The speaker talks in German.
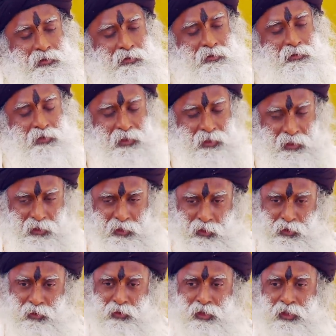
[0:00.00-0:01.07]
wirklich
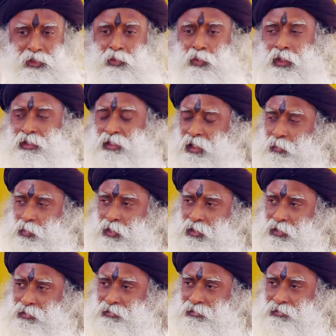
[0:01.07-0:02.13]
auf das
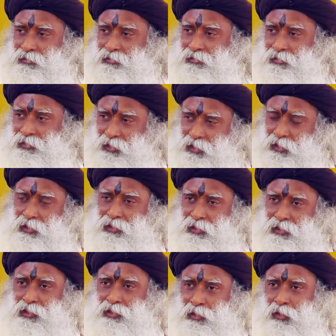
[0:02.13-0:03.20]
eingestellt, was hier
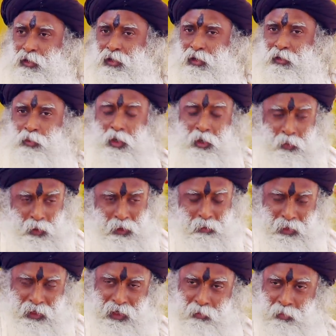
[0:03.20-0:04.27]
in dieser Halle
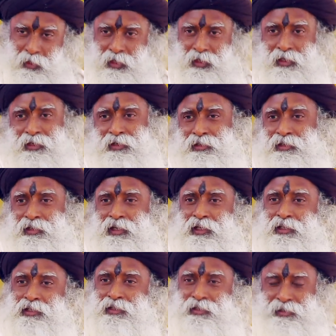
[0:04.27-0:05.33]
passiert oder was in den
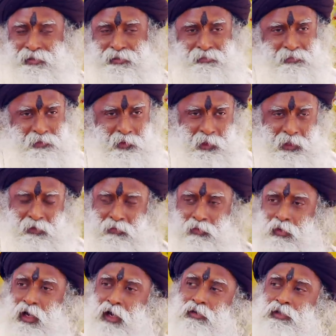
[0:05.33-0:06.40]
nächsten 24 Stunden
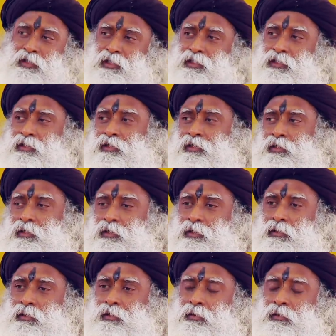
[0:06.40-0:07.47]
hier passieren
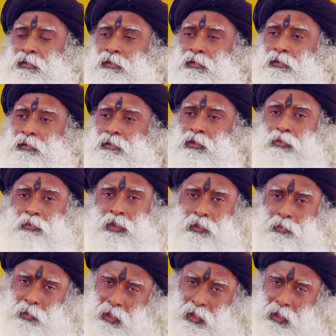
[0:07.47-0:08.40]
wird, du in der